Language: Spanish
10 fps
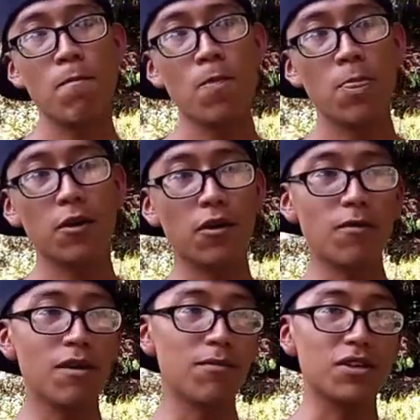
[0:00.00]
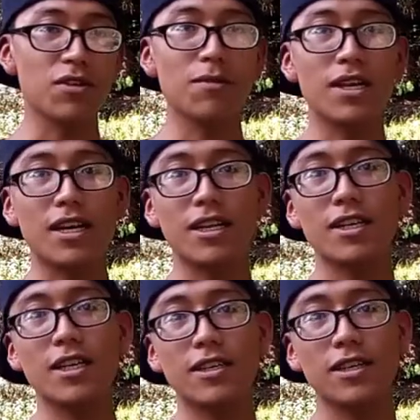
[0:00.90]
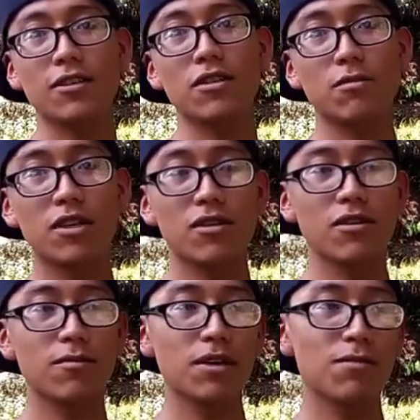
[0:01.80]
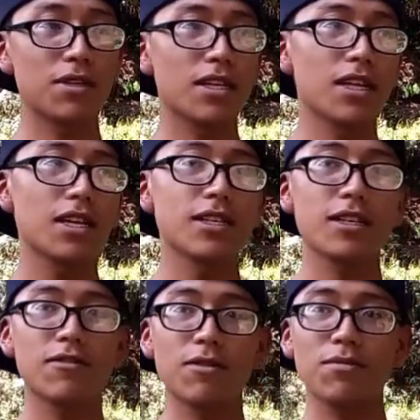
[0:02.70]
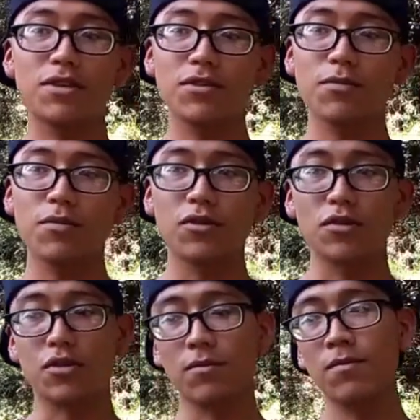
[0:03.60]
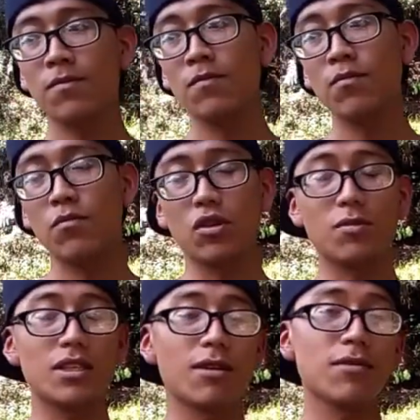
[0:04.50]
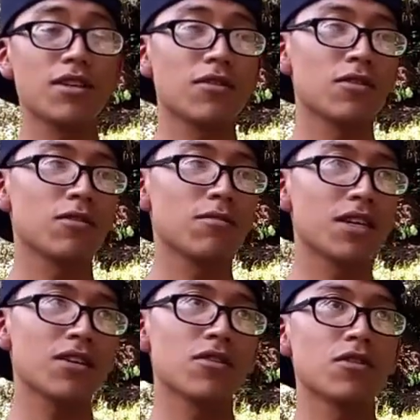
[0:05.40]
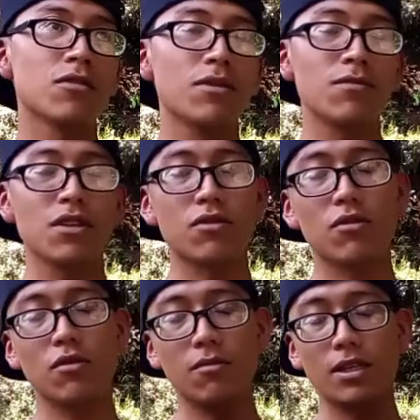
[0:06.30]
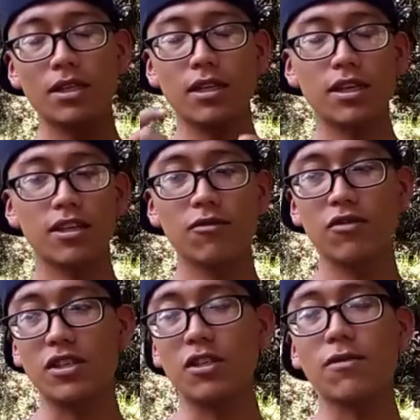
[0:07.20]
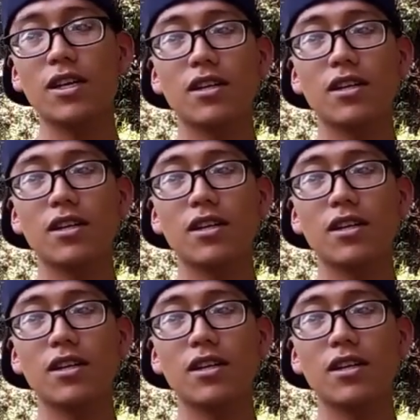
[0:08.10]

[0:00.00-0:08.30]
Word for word: cómo empezó mi carrera en el Psycho. Bueno, para empezar el Psycho empezó por, con mis amigos. Michael me invitó más que nada a un festival,